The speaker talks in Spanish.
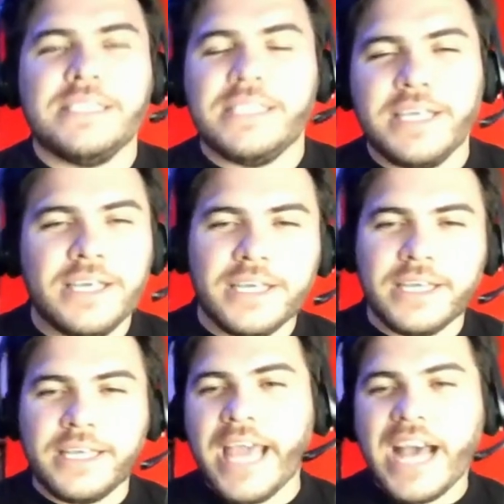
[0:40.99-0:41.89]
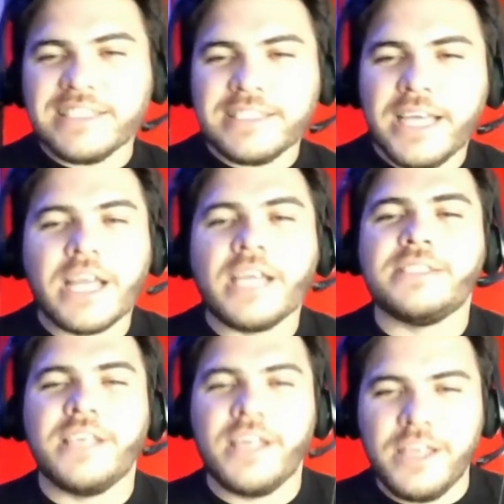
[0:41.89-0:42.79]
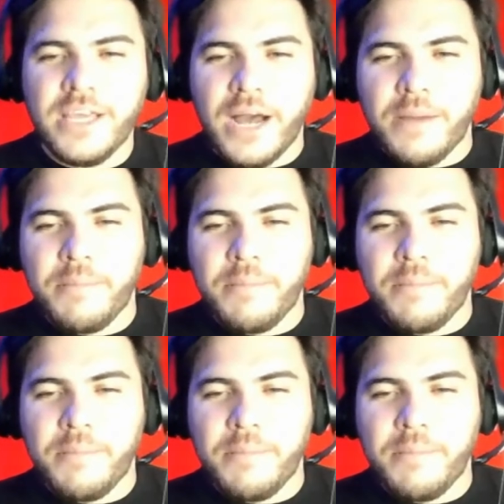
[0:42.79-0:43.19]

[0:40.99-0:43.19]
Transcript: eh, qué hace, a qué se dedica,